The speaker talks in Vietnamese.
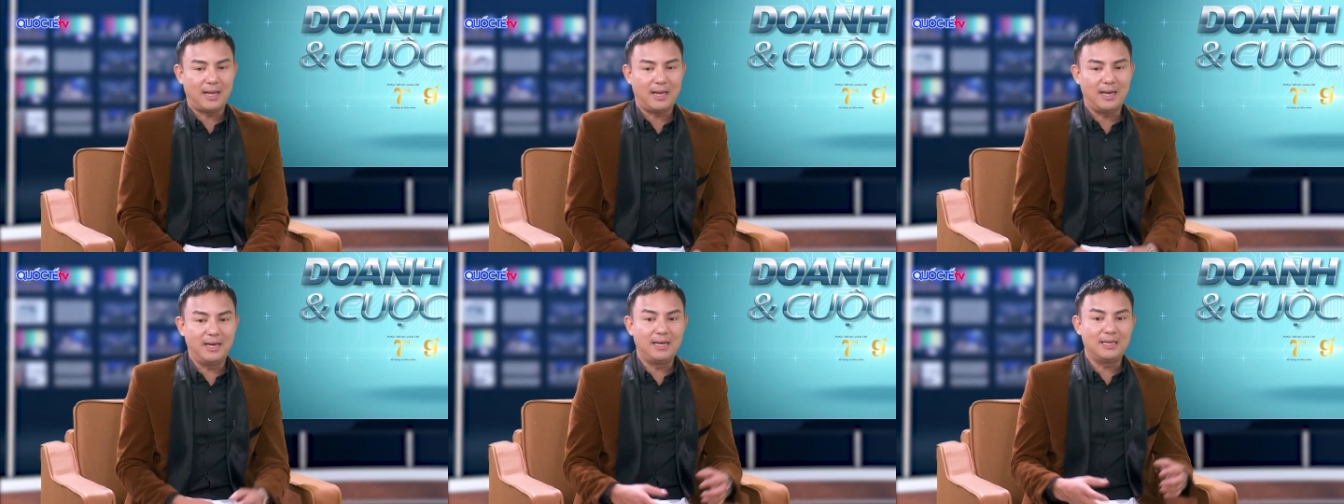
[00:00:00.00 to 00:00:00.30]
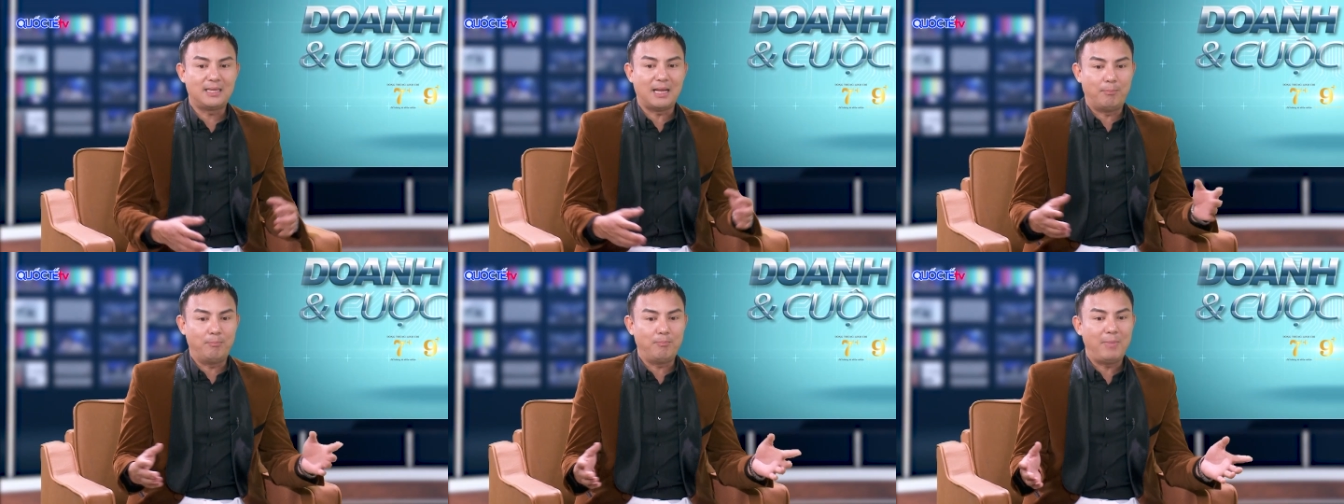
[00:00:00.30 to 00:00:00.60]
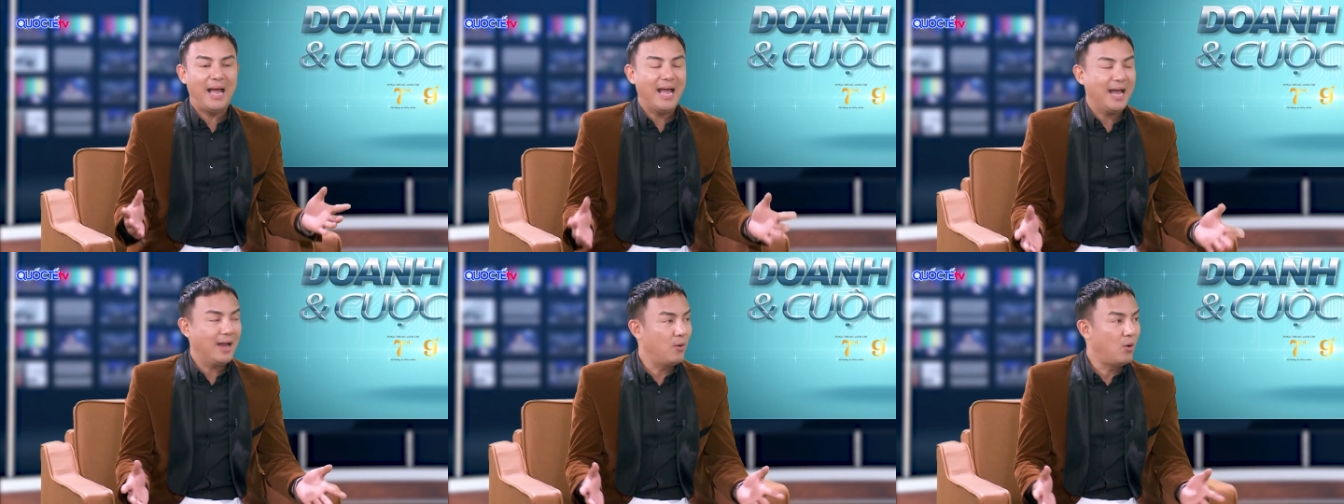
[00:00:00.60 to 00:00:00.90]
Anh đi tắm
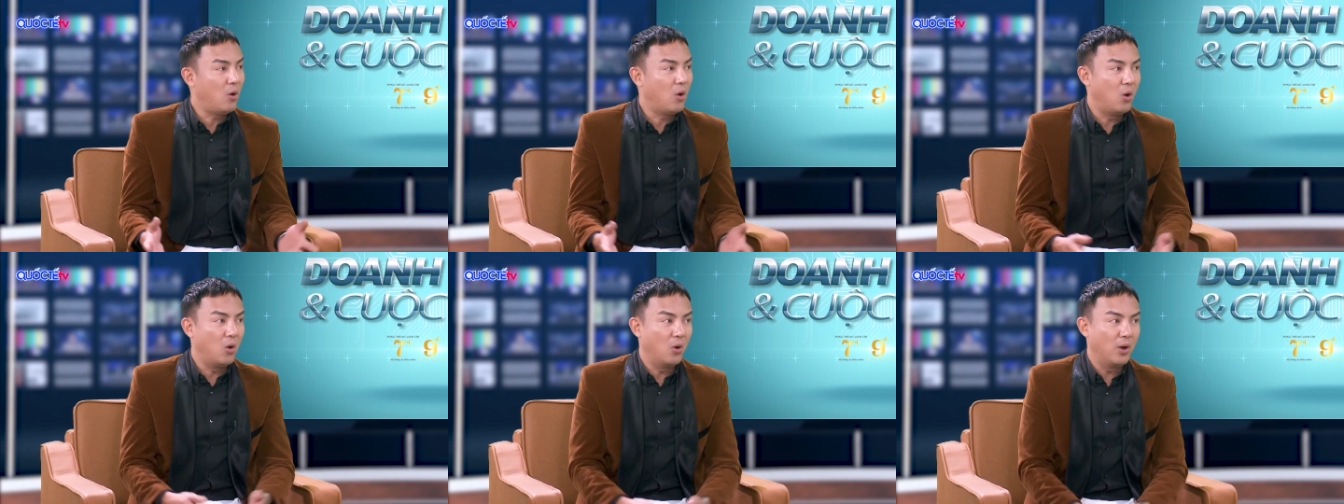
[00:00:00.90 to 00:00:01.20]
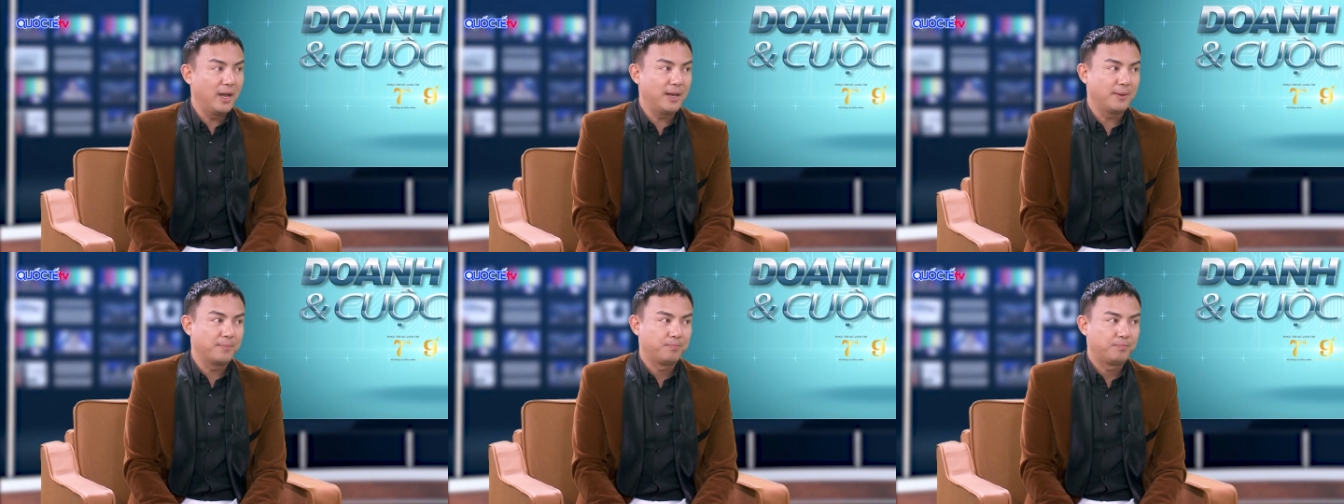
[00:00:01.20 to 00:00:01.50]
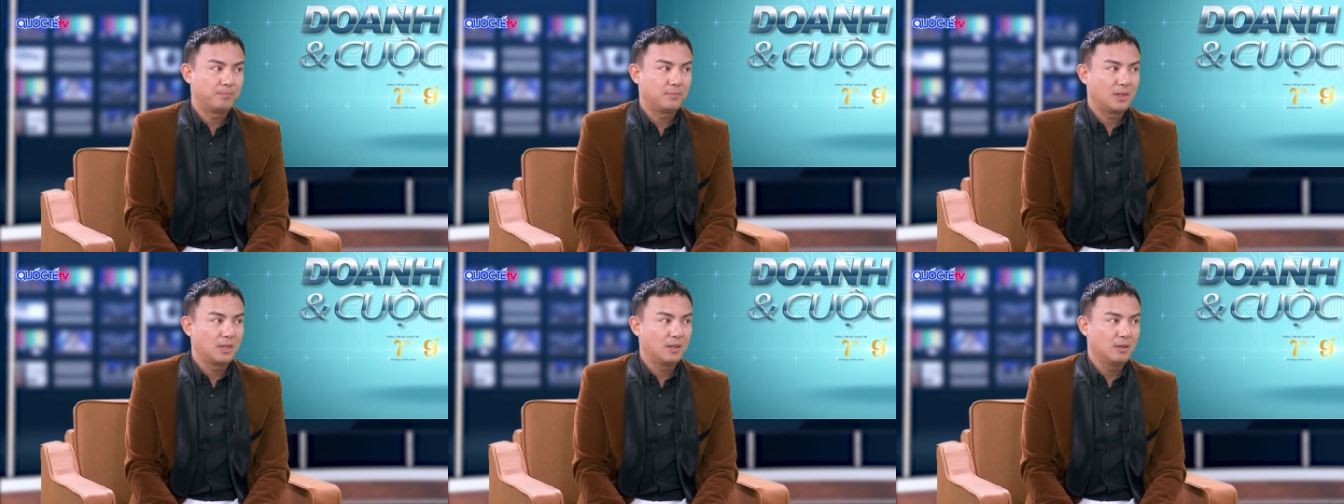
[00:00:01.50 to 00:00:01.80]
ao hồ ấy,
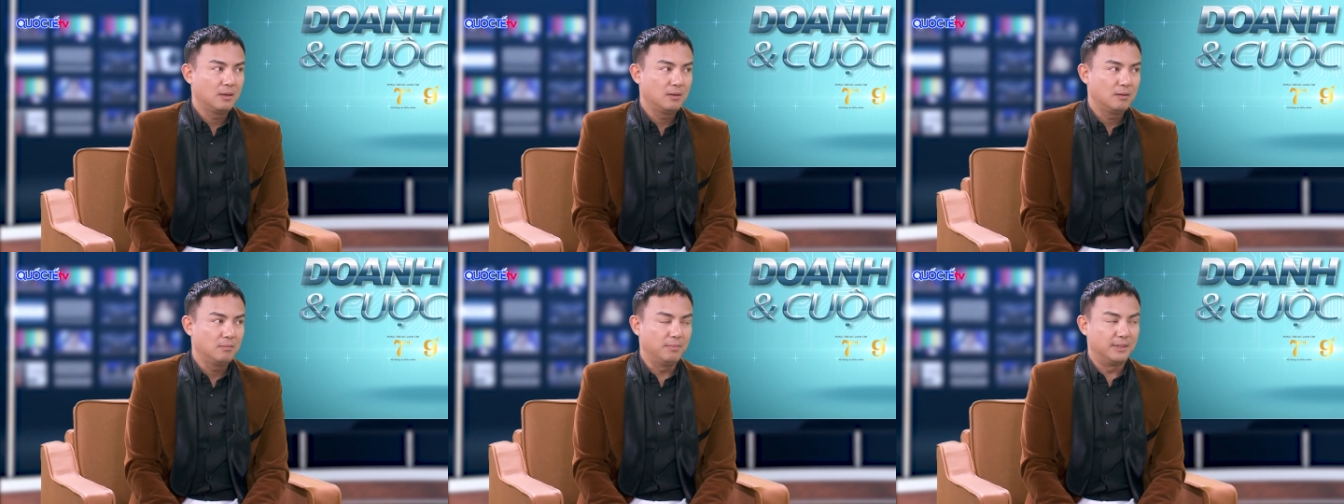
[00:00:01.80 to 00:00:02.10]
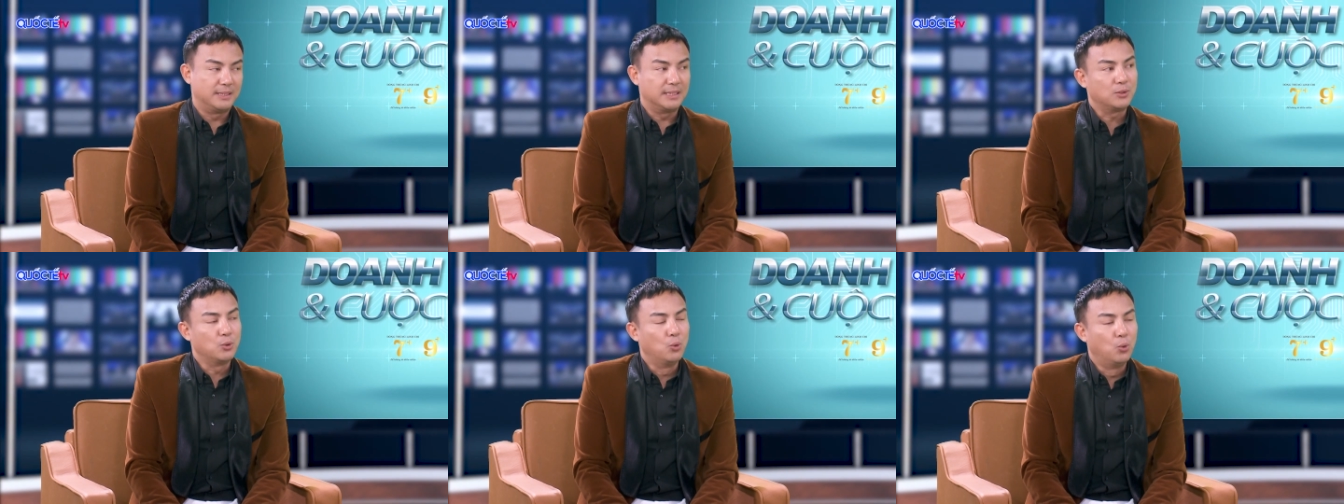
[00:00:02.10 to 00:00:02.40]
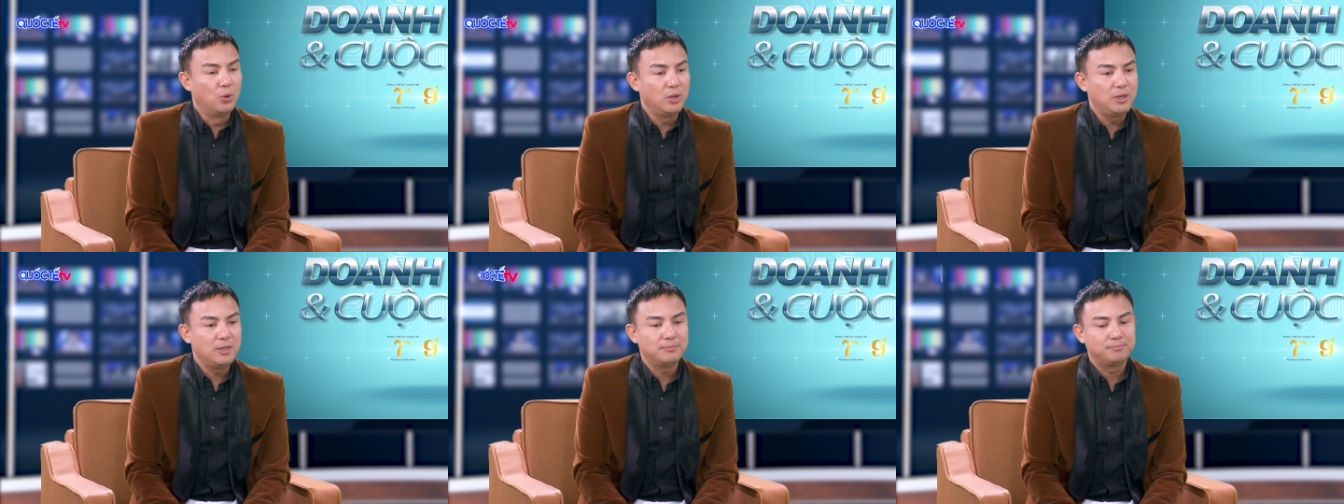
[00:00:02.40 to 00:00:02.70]
bị chết
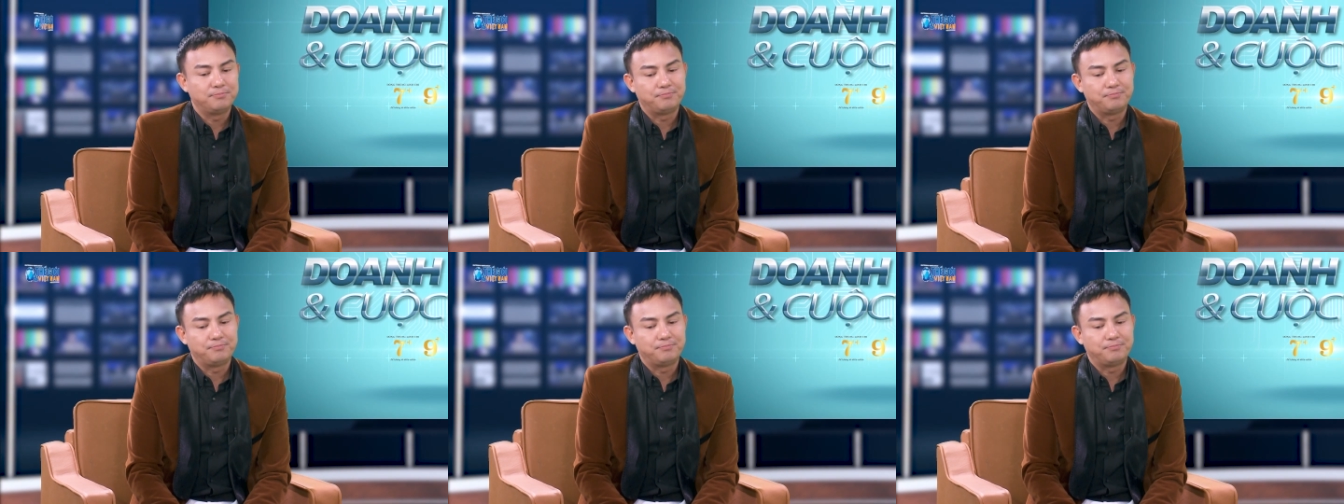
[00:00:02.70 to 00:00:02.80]
đuối.